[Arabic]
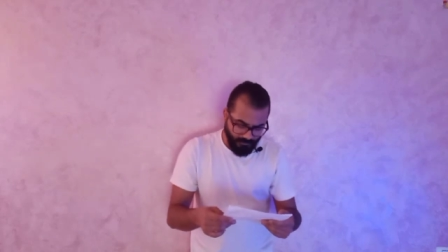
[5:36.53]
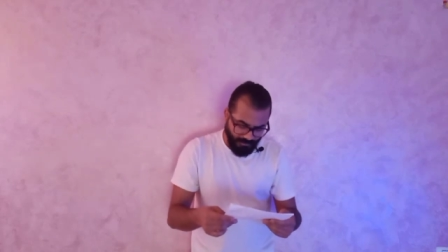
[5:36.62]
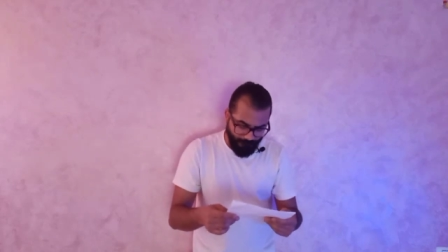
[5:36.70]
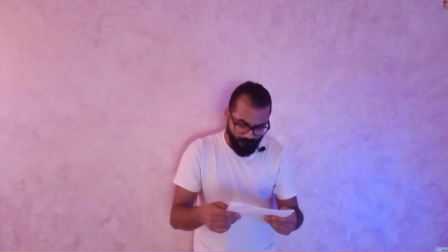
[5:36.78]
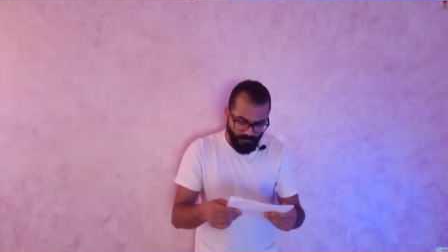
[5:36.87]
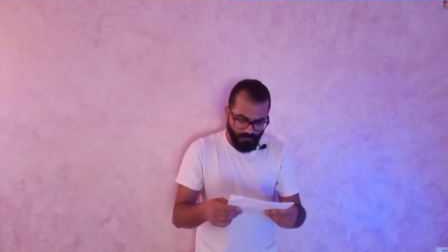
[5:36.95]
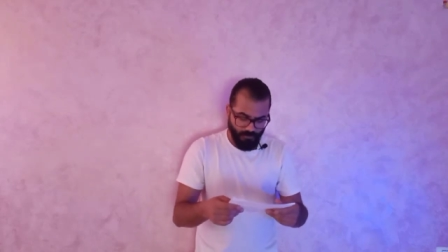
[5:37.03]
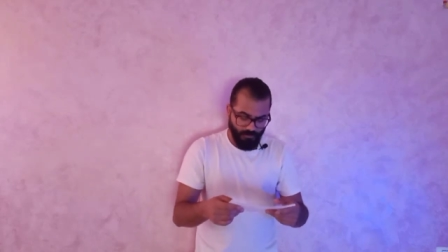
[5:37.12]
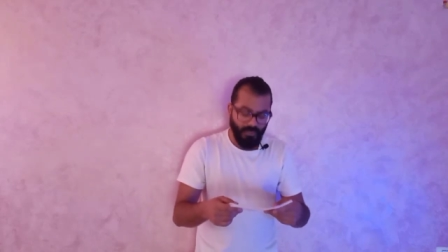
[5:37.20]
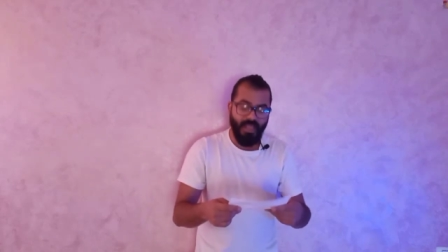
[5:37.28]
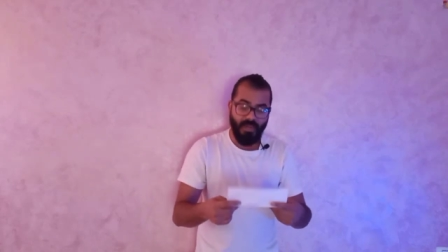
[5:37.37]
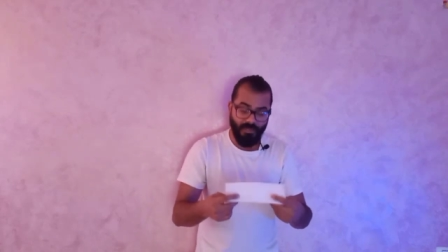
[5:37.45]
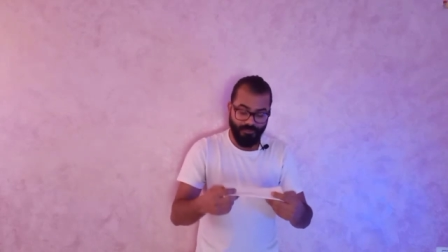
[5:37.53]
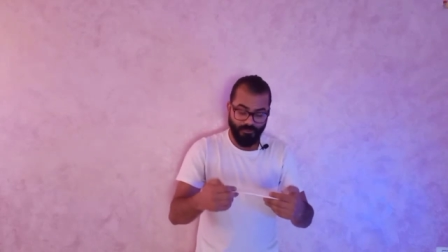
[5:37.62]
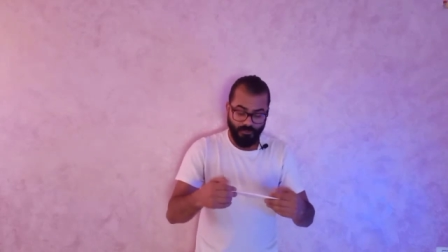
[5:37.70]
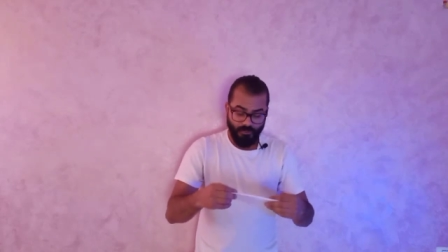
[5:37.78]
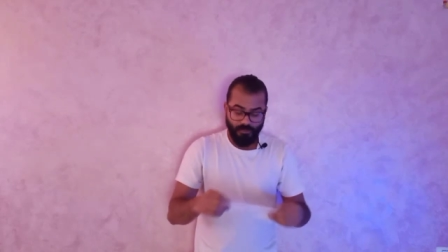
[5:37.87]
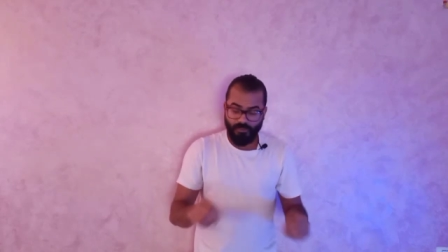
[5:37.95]
نكمل الاهلي
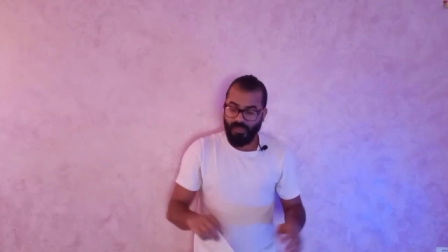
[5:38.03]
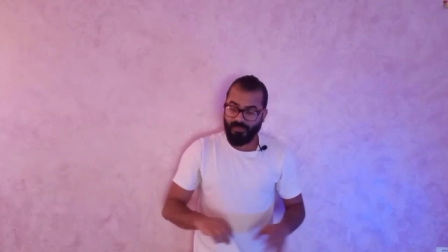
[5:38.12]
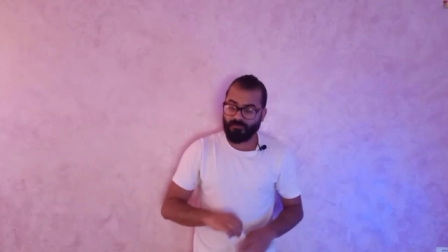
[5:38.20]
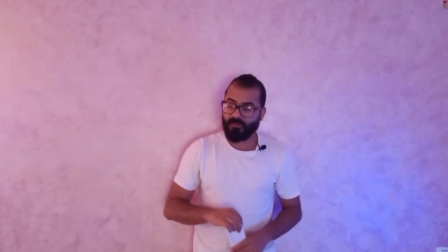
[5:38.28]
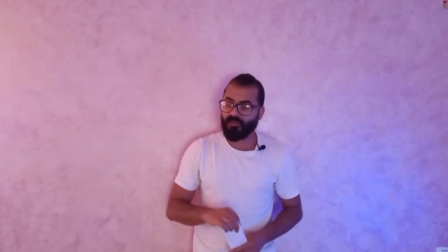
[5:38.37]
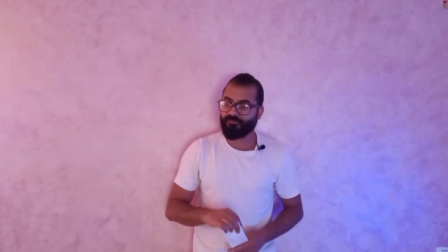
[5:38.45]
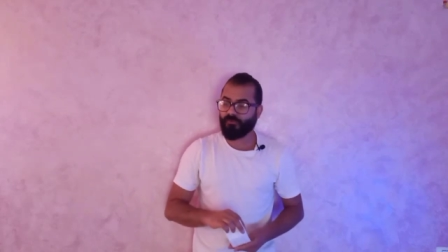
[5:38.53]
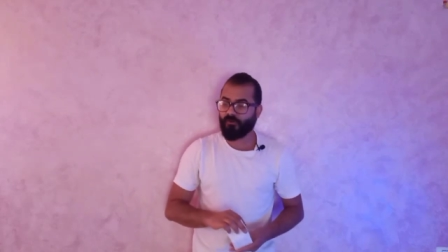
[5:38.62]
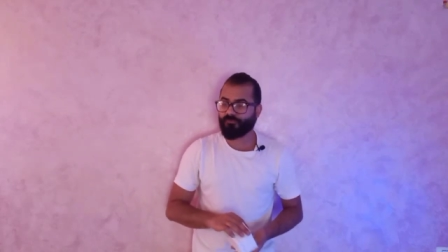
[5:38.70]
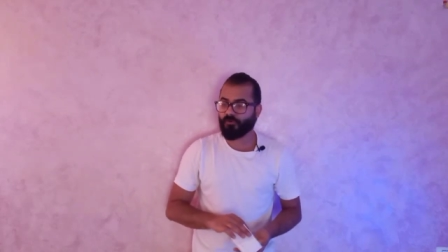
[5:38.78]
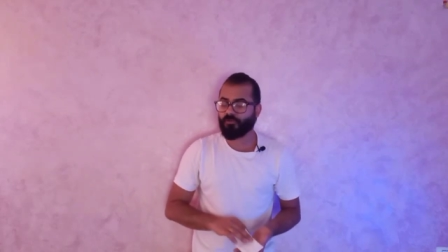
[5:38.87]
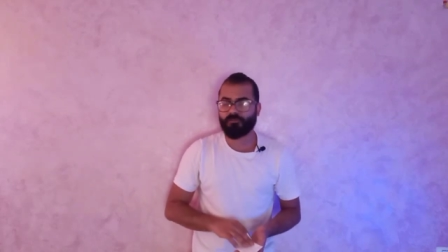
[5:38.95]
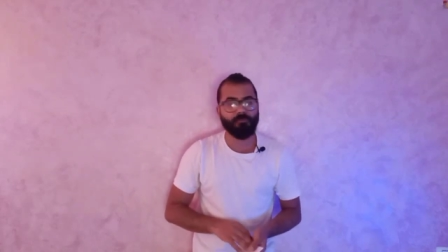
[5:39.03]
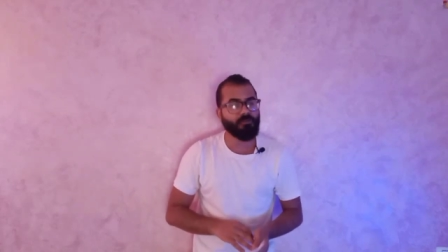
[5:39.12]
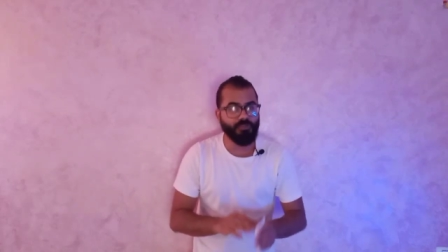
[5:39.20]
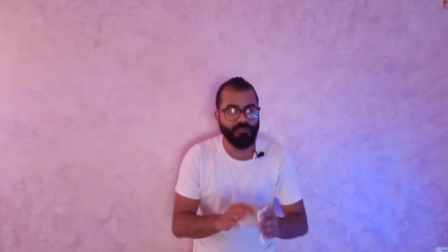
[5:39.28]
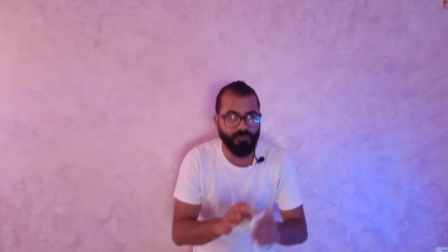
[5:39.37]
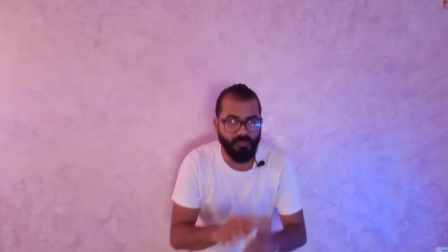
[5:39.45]
الاهلي اتغلب في افريقيا
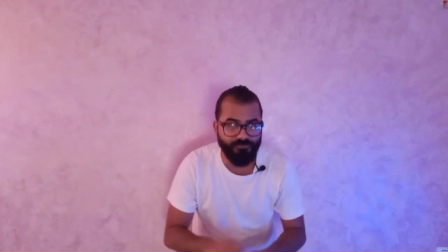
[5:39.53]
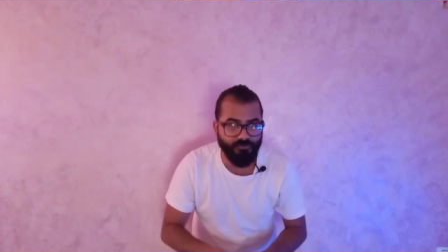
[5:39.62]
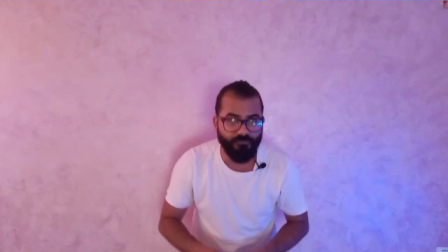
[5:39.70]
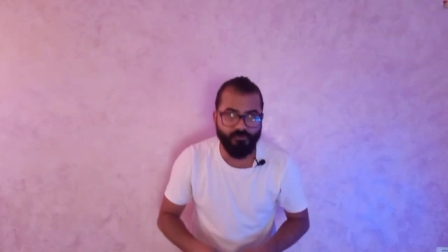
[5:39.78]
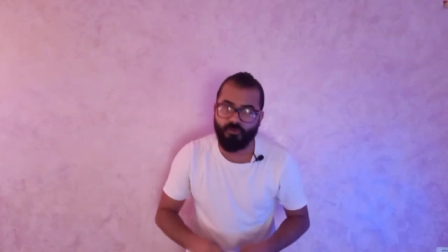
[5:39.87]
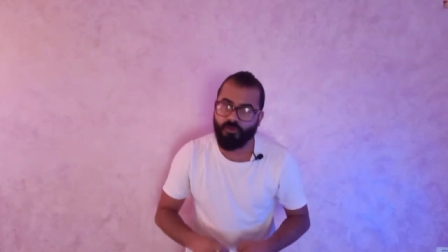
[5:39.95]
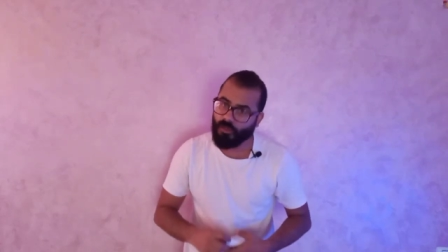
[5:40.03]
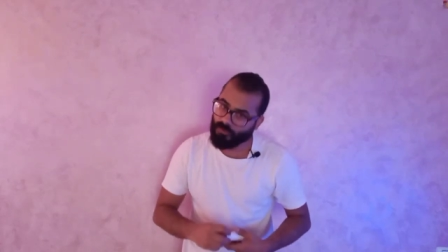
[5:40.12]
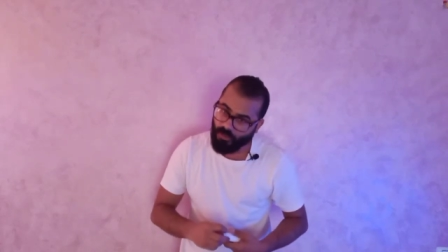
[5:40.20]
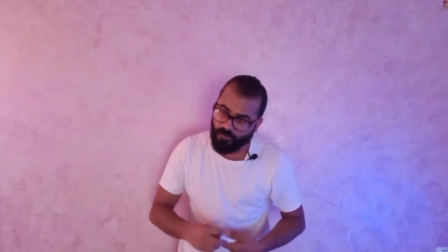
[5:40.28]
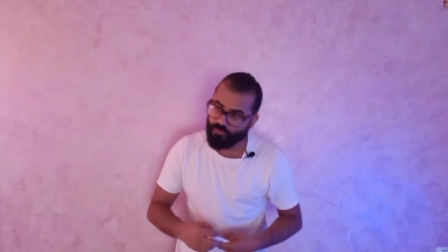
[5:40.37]
طبيعي يتغلب في افريقيا على